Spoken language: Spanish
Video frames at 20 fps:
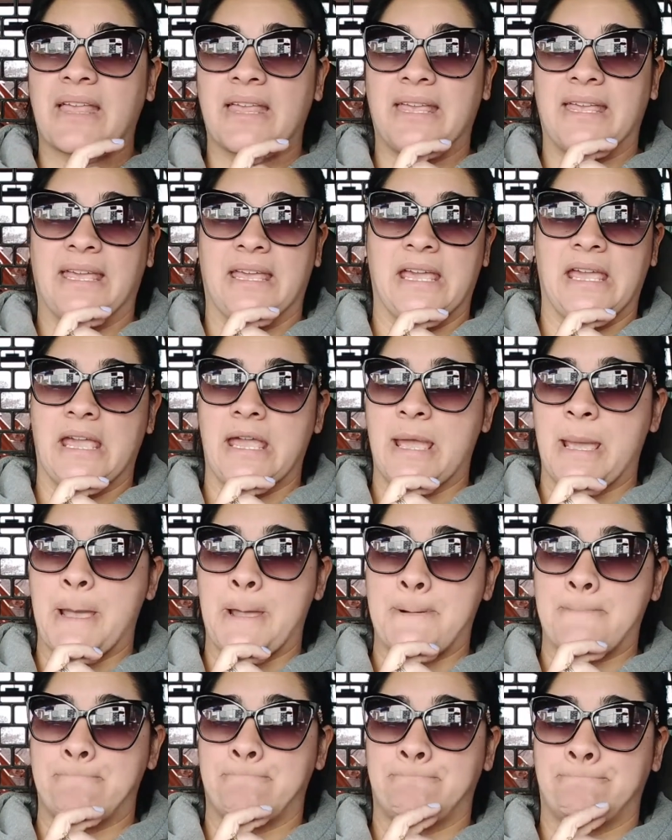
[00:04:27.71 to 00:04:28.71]

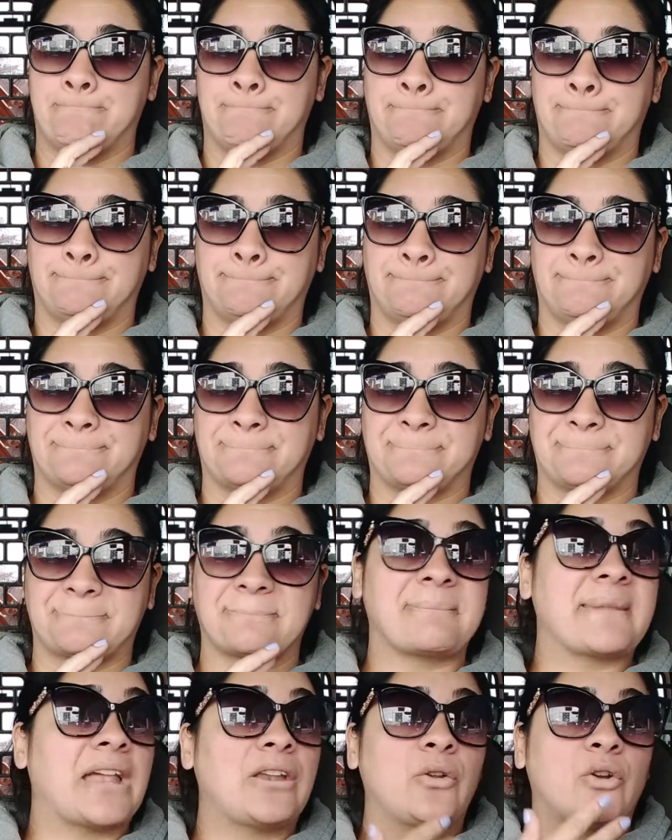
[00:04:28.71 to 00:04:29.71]
em,
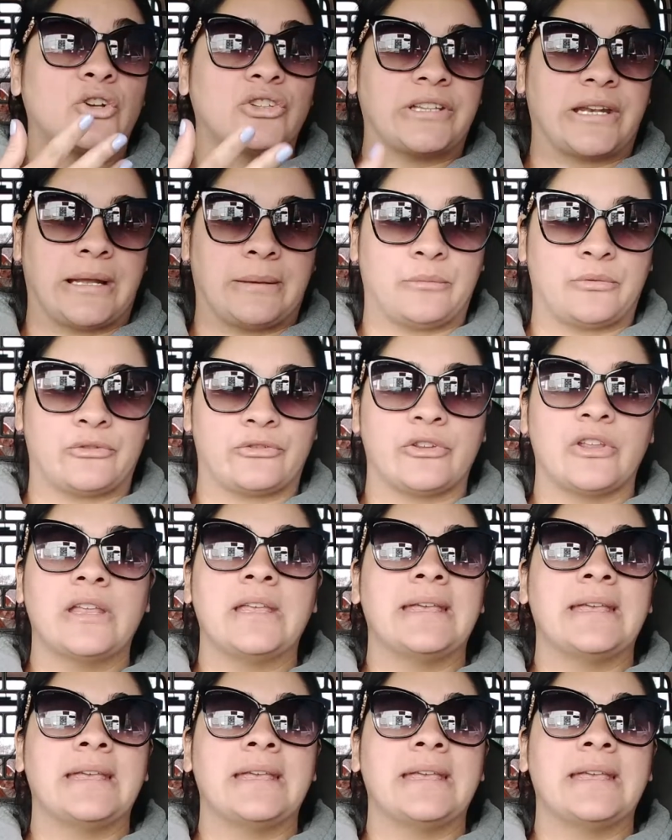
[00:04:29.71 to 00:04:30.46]
no encontrábamos.